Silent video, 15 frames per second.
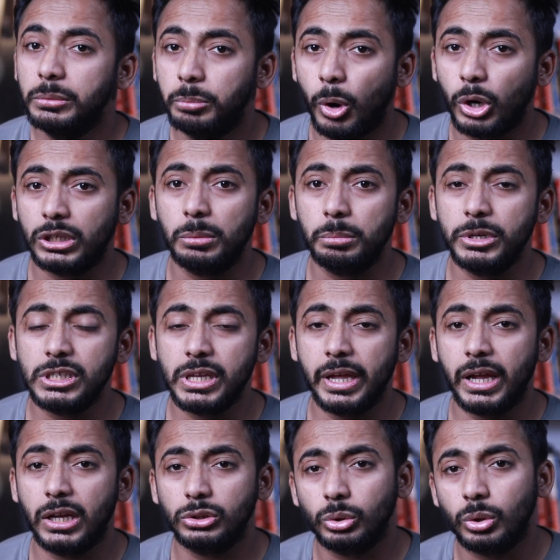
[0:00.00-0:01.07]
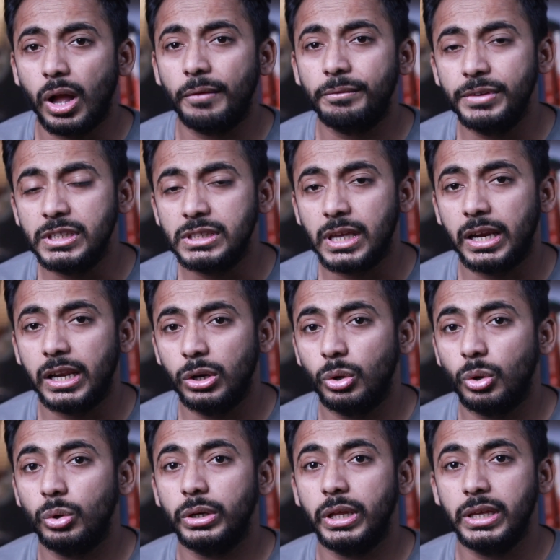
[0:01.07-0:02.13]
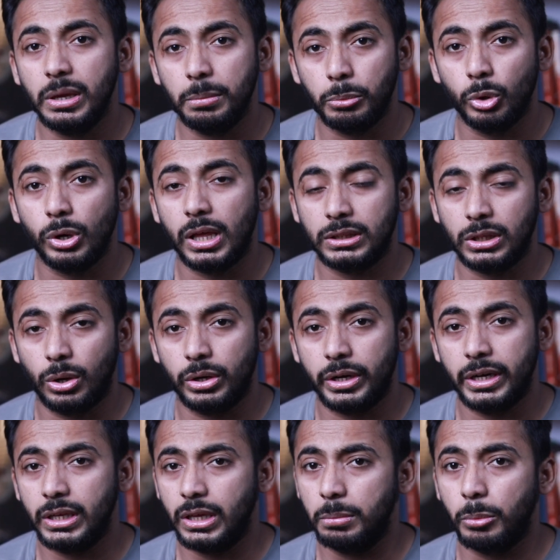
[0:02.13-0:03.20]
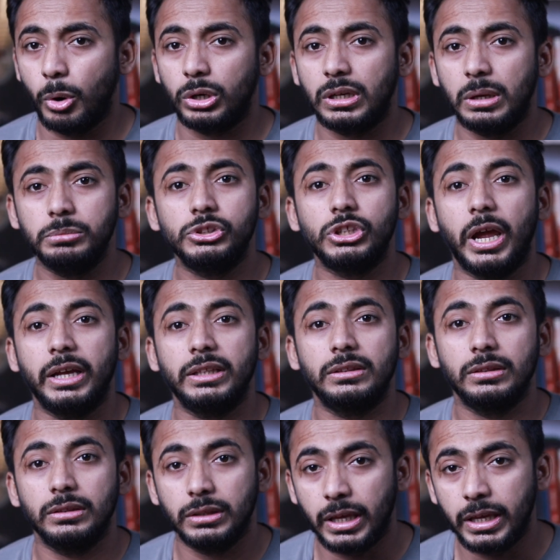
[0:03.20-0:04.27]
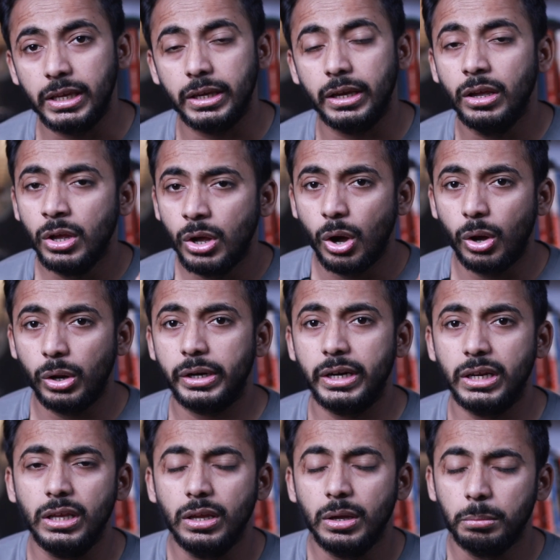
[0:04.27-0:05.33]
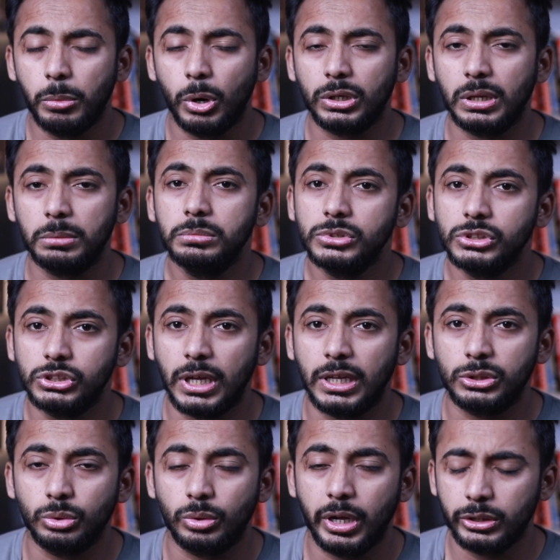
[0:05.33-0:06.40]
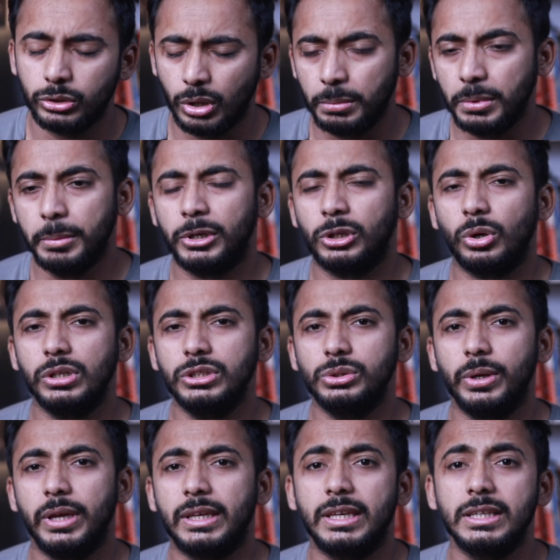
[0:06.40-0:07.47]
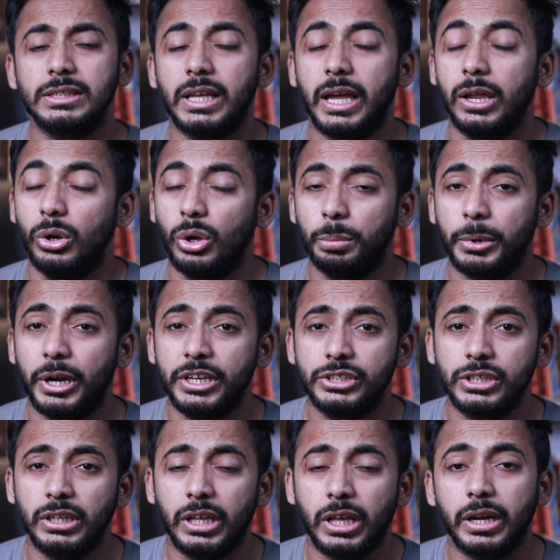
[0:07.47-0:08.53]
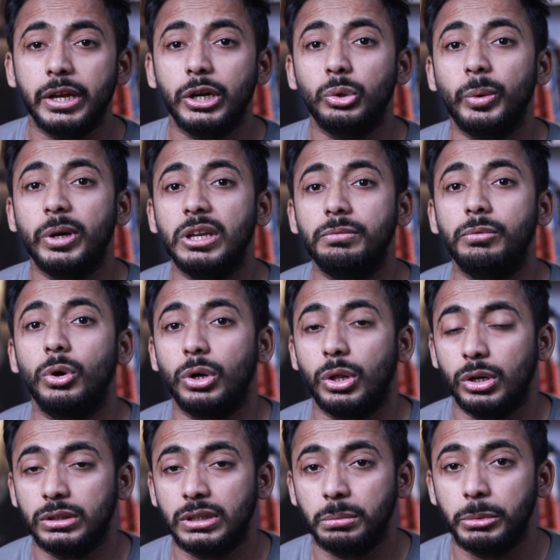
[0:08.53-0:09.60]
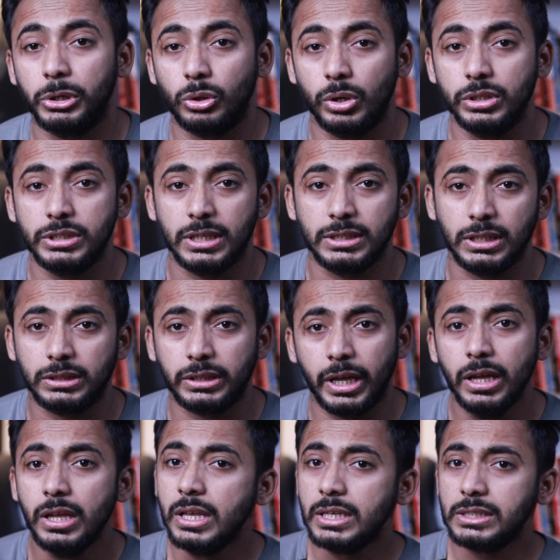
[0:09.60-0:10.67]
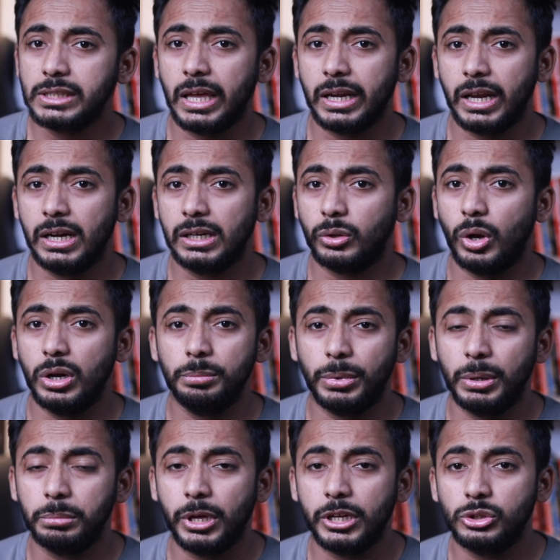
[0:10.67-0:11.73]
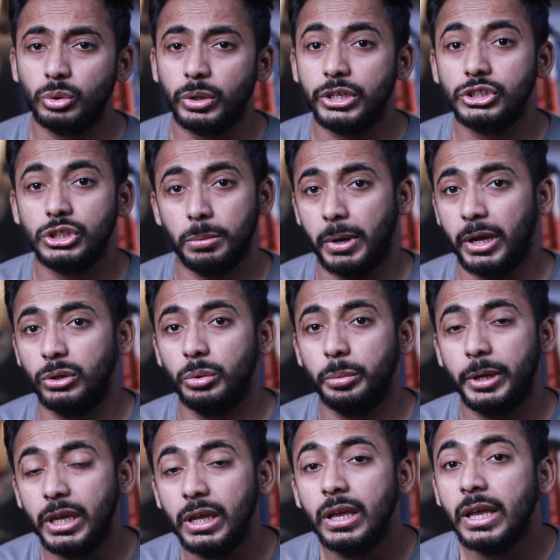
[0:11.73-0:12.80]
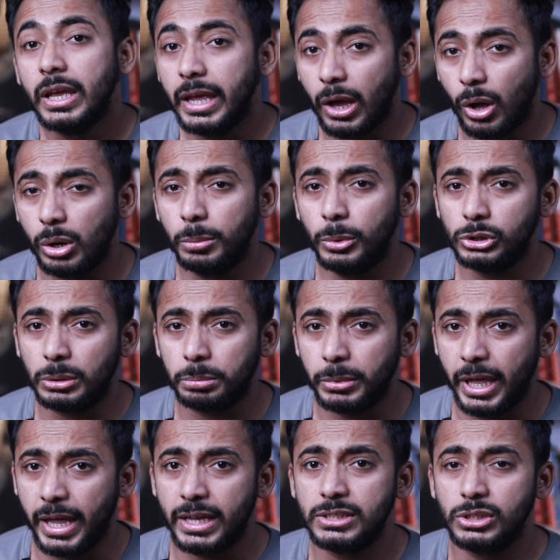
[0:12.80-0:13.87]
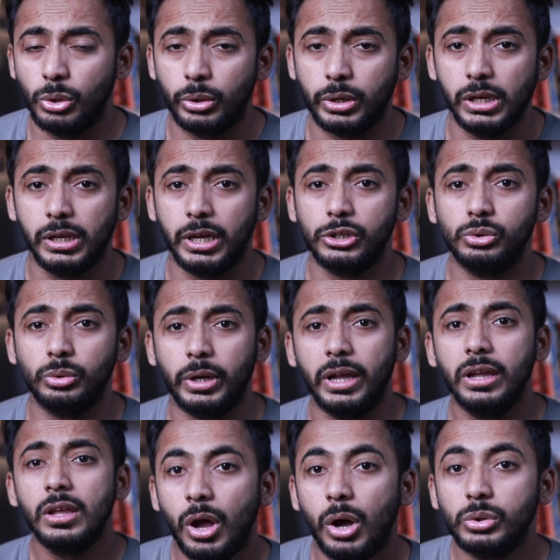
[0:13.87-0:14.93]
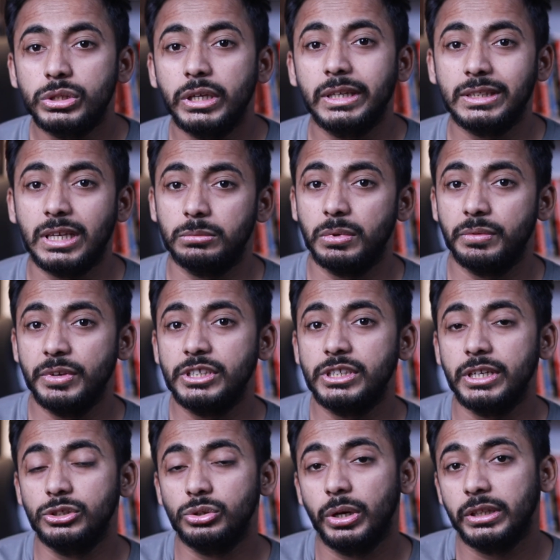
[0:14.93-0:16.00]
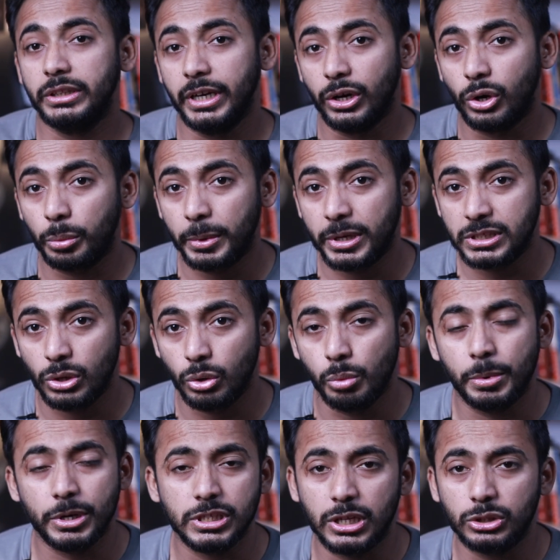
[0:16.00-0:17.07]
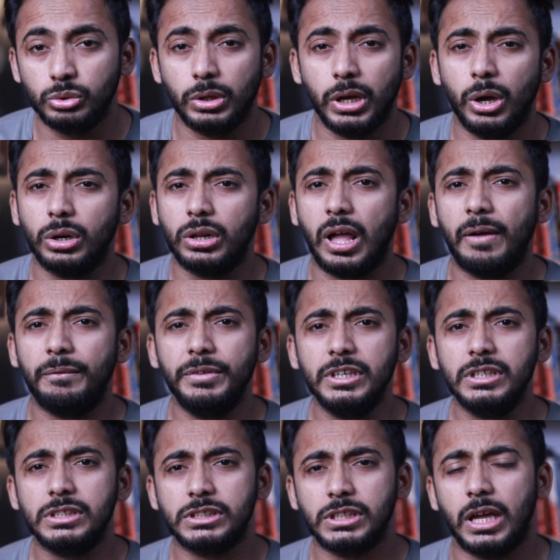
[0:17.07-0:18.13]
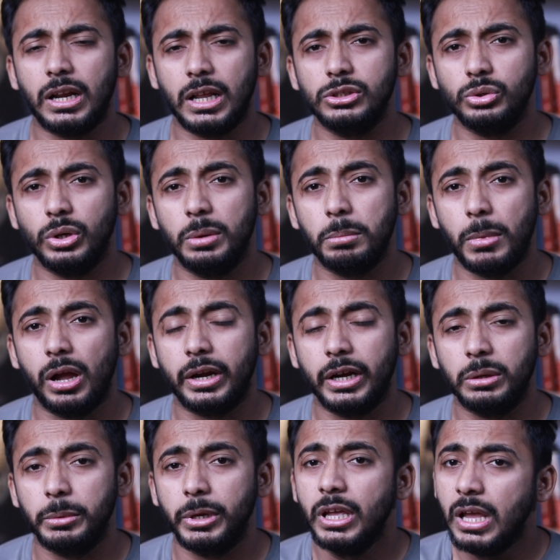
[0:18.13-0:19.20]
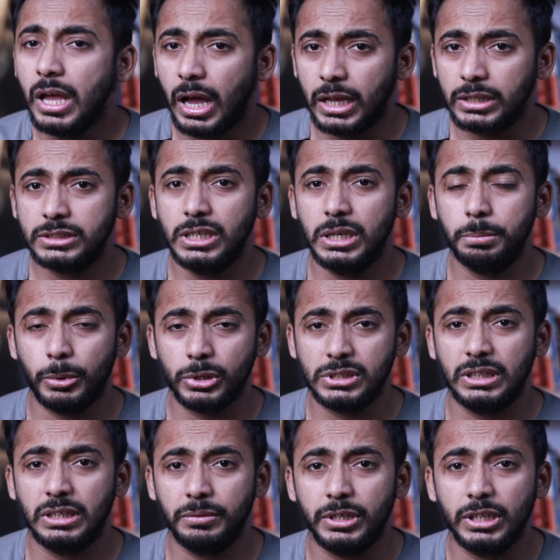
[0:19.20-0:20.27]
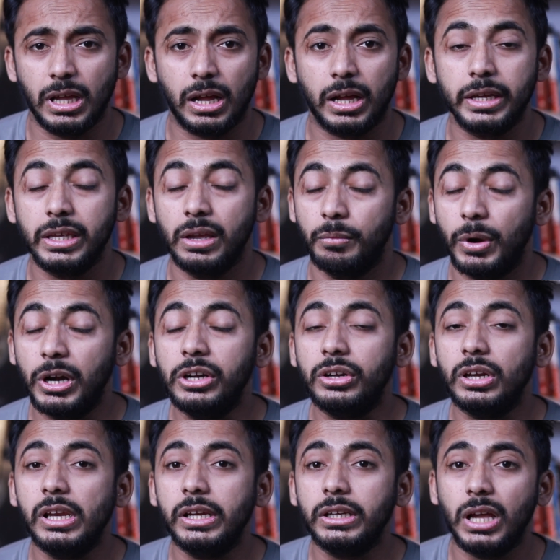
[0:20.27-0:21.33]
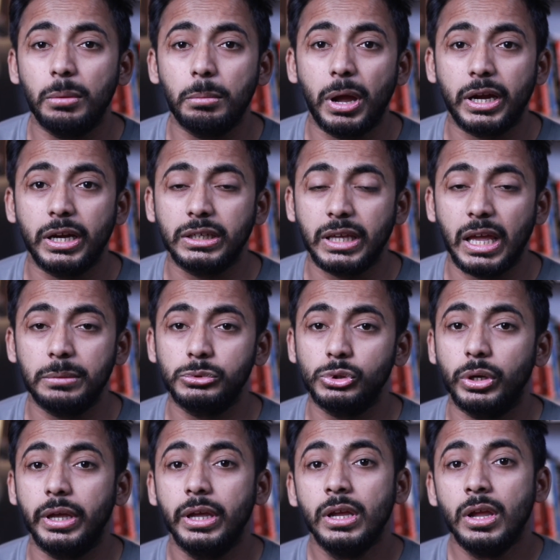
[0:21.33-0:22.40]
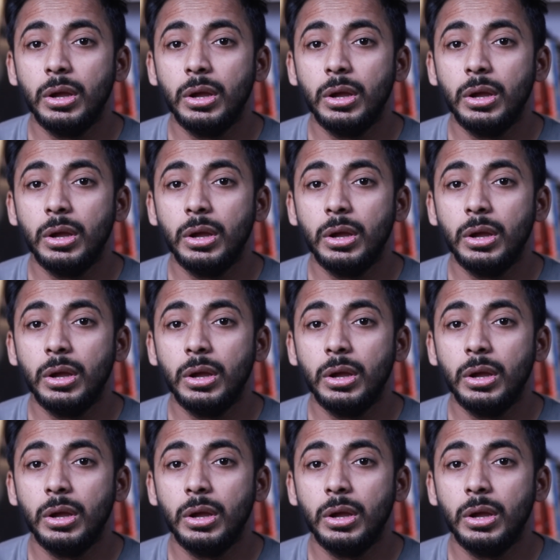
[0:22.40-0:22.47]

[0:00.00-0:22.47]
बॉटम में जाएगा तो काफी सारे लोगों ने ये बोला था ऑलरेडी कि बॉटम शायद नहीं है ऑलरेडी बॉटम जा चुका है तो अभी बिटकॉइन जो 21 का है लोग प्रोडिक्शन कर रहे हैं कि 24 डॉलर तक बिटकॉइन जा सकता है सारे अल्टकॉइन पंप कर चुके हैं शिवाइनु भी ऑलमोस्ट अपना एक जीरो किल कर चुका है और उसी के साथ में वीचेन जो है डेढ़ रुपए से ऊपर जा चुका है और काफी सारा जो है मार्केट में अच्छी पॉजिटिविटी आ गई है वन ट्रिलियन का मार्केट कैप जो है